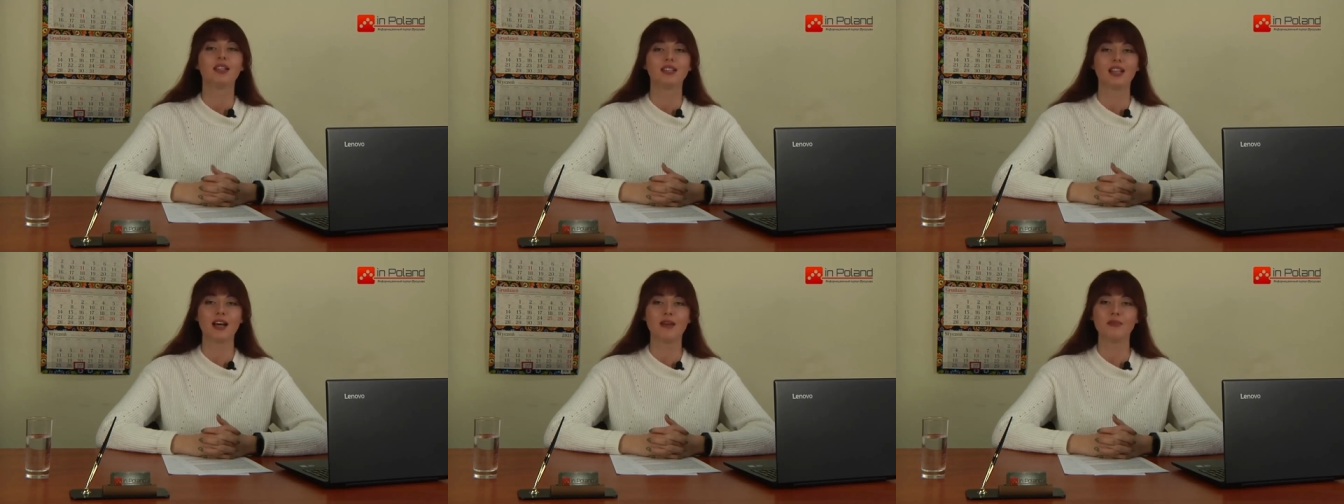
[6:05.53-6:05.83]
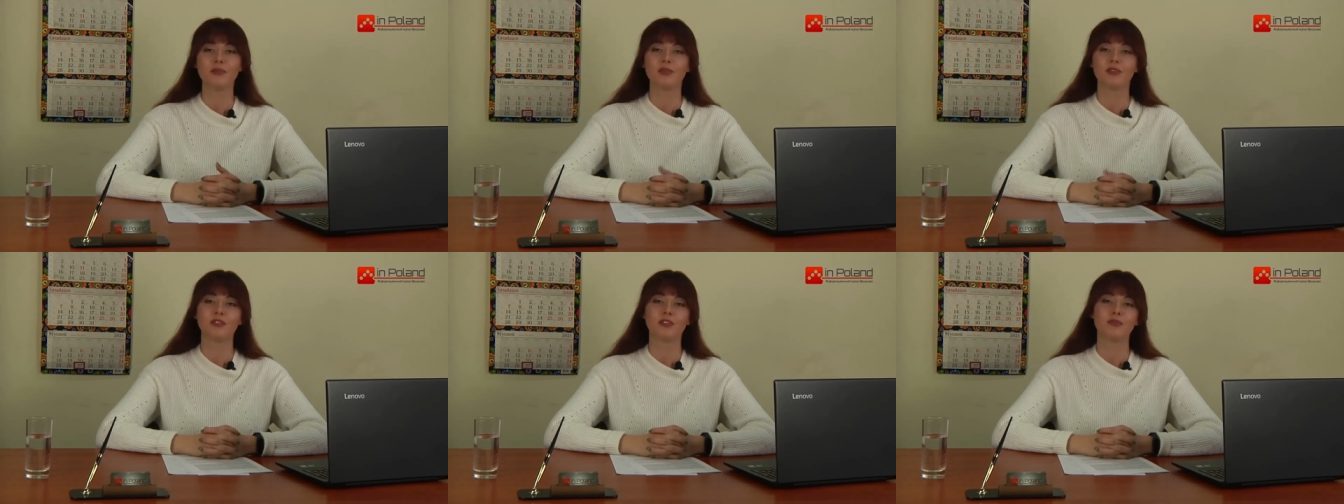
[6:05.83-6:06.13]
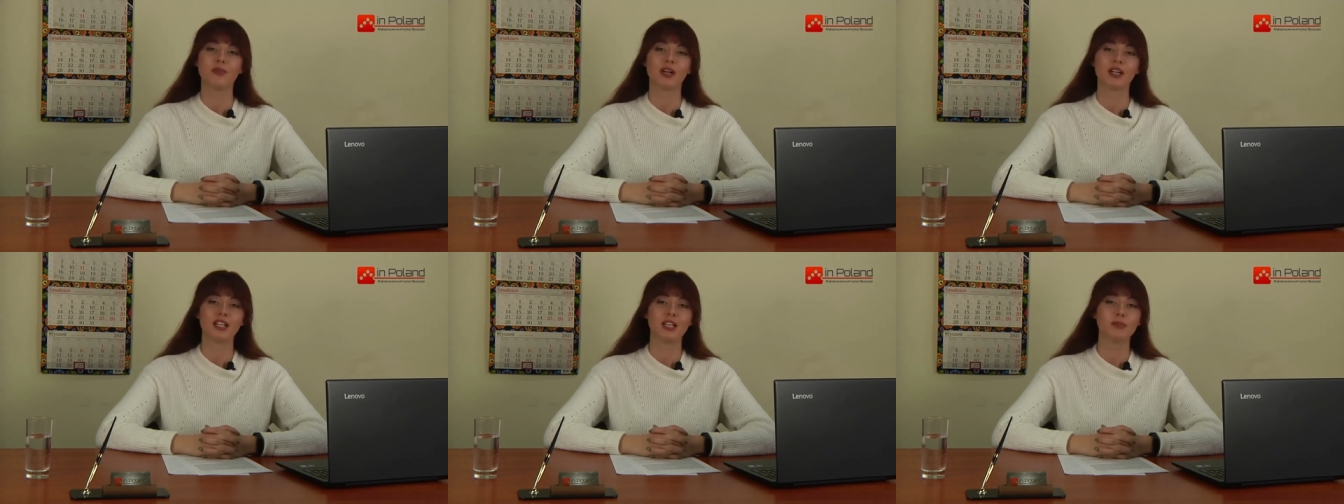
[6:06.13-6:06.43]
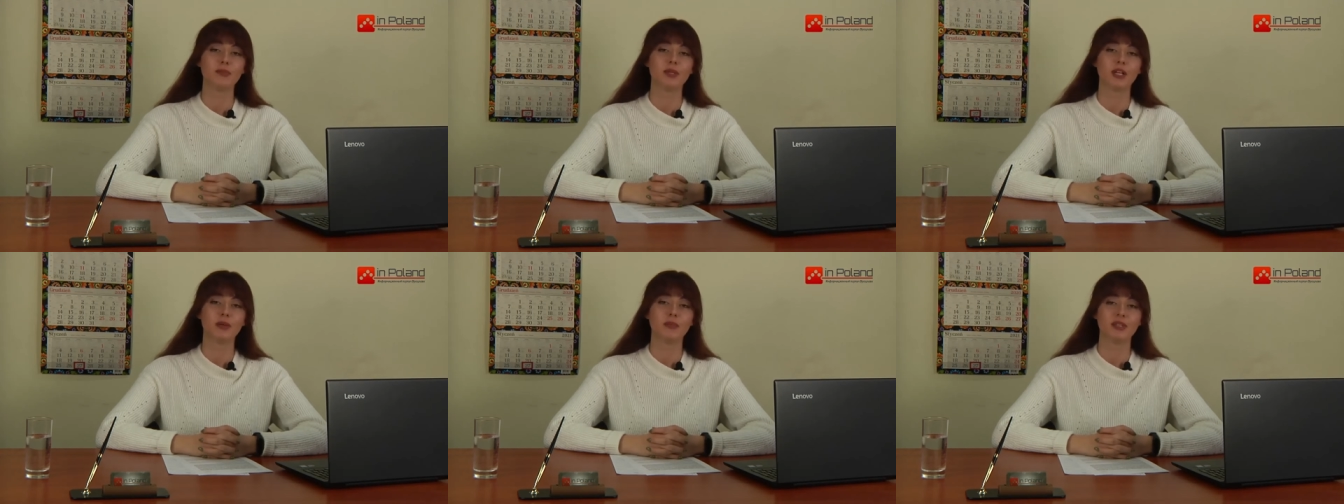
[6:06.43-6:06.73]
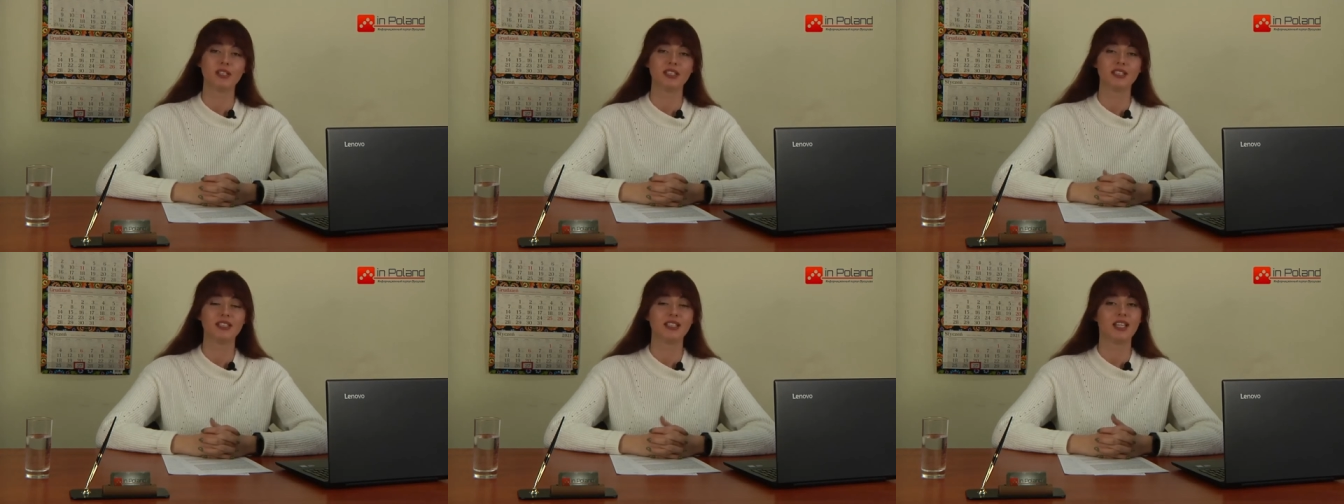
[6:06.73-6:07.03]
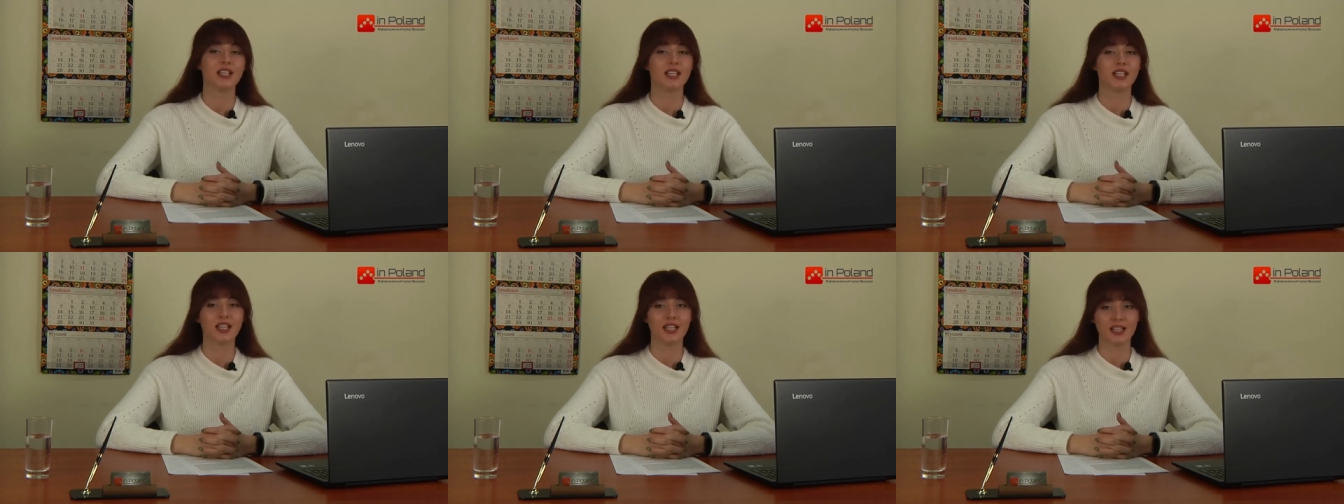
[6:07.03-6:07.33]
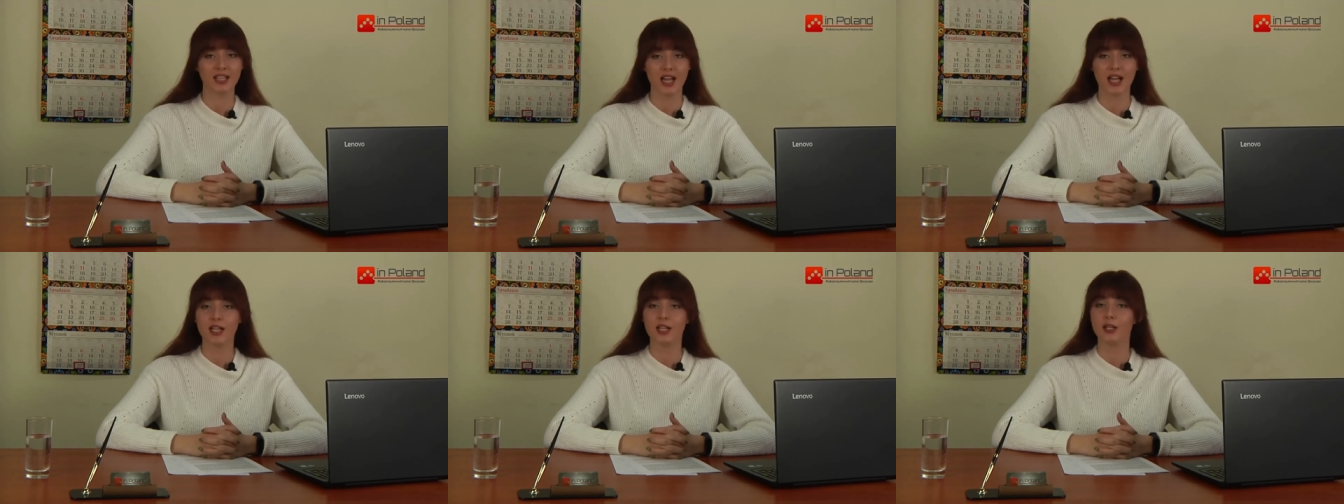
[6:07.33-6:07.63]
Там вы могли приобрести
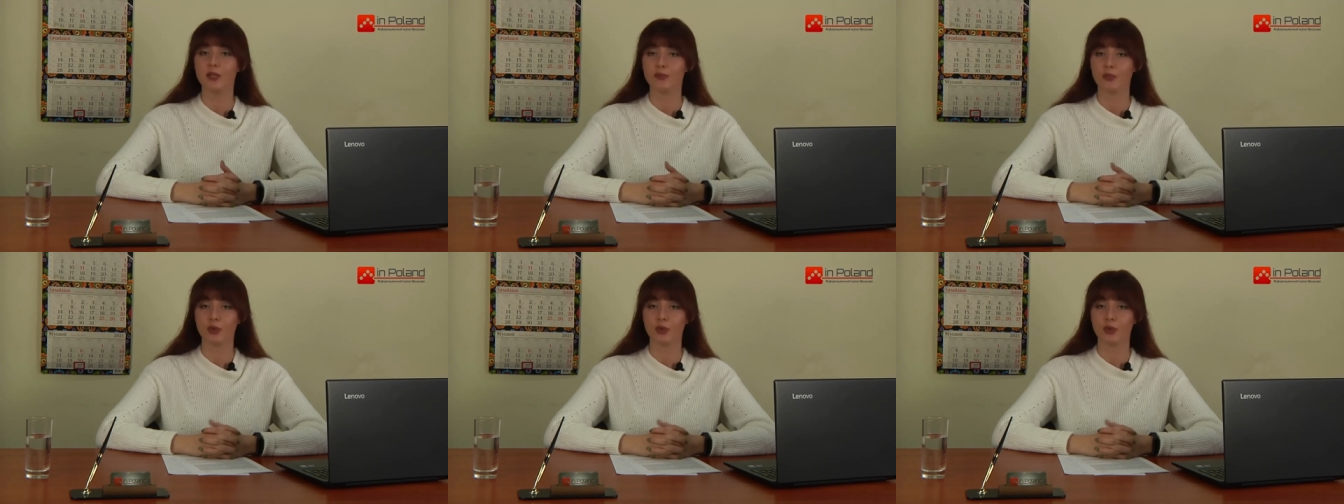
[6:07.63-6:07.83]
оригинальные